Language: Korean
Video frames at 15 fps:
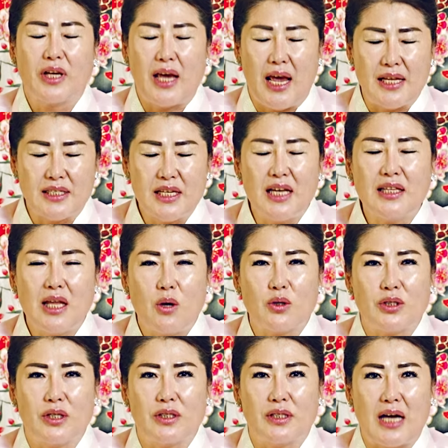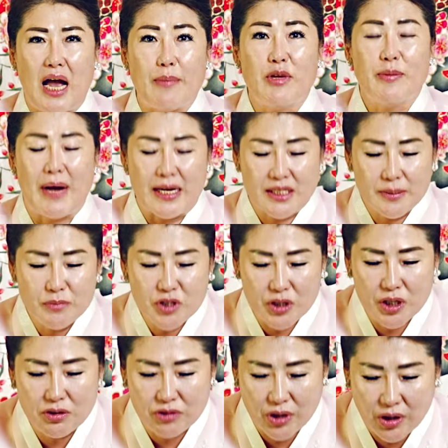괜찮다고 저는 감히
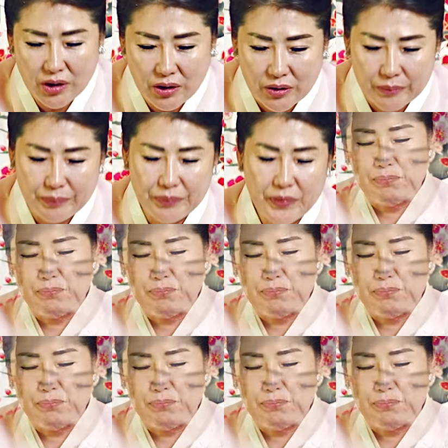말씀드리고요.